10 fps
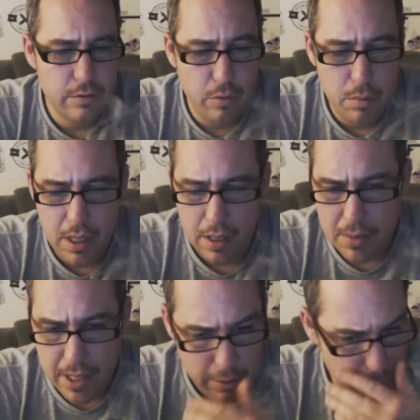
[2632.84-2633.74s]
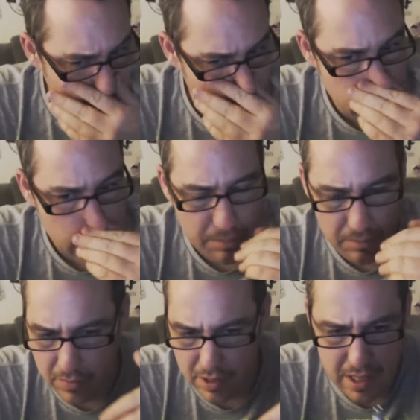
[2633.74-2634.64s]
Also von mir gibt es eigentlich für alles
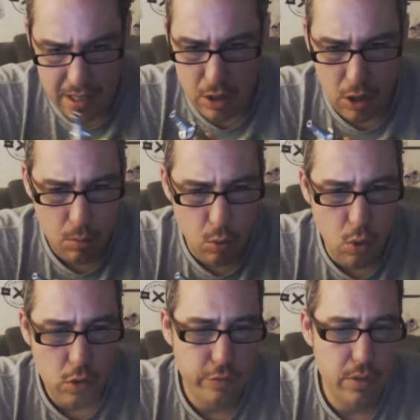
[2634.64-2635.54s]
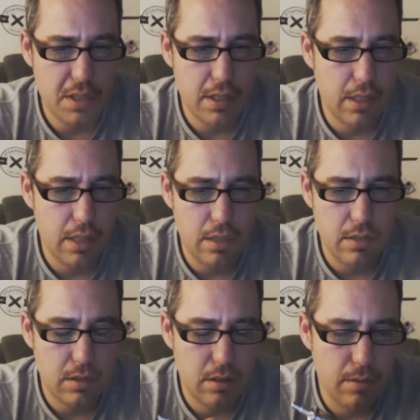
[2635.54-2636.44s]
10 Daumen hoch für das
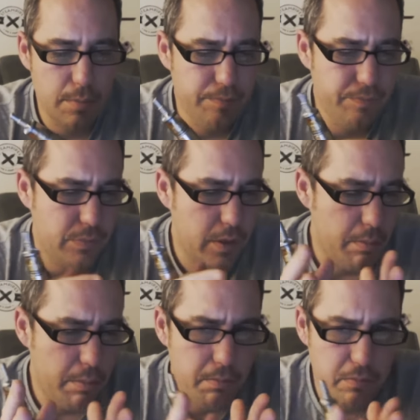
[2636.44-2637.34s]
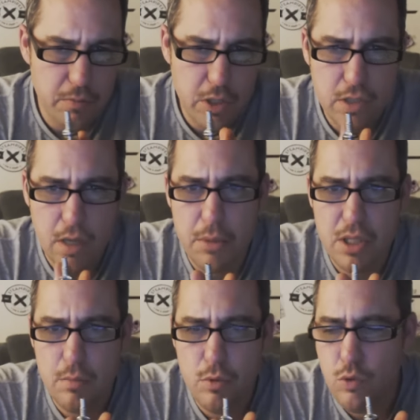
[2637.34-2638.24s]
Gerät. Ähm, wie gesagt,
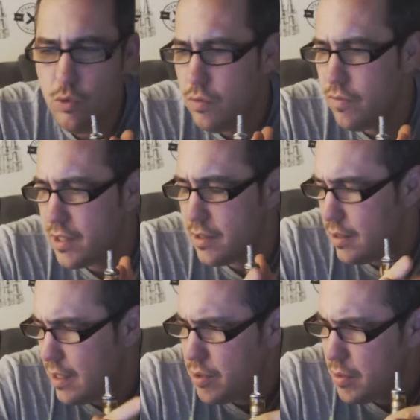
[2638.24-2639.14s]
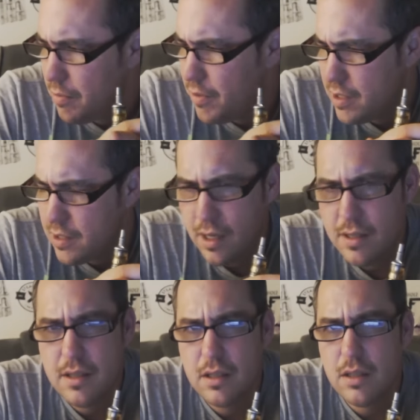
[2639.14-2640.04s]
mit dem Menü, was habe ich immer wieder als,
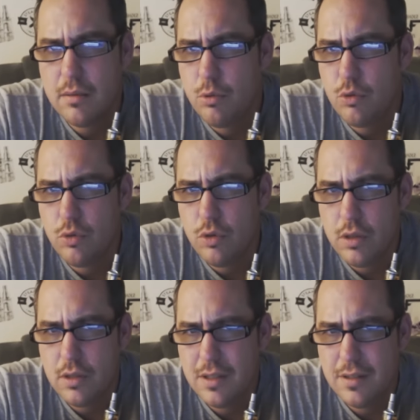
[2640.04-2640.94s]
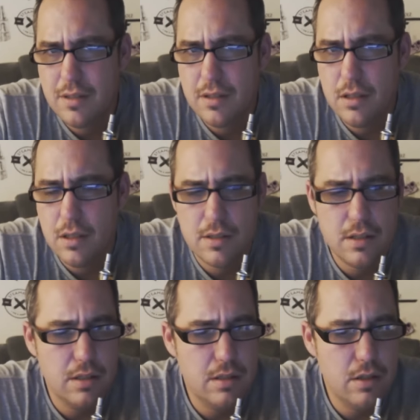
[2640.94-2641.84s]
als, Kritikpunkt gehört, ich sehe es nicht
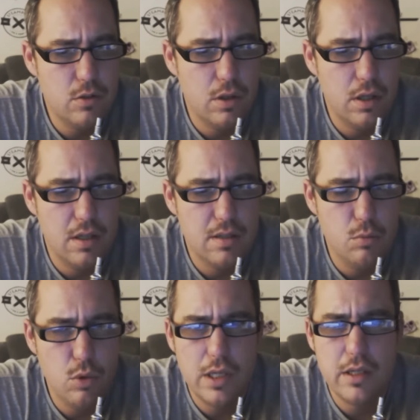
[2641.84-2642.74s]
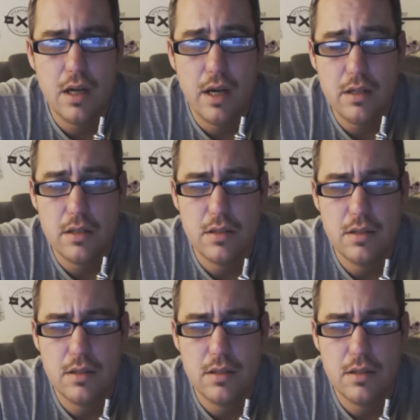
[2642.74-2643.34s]
als Kritik, sondern eher als Möglichkeit.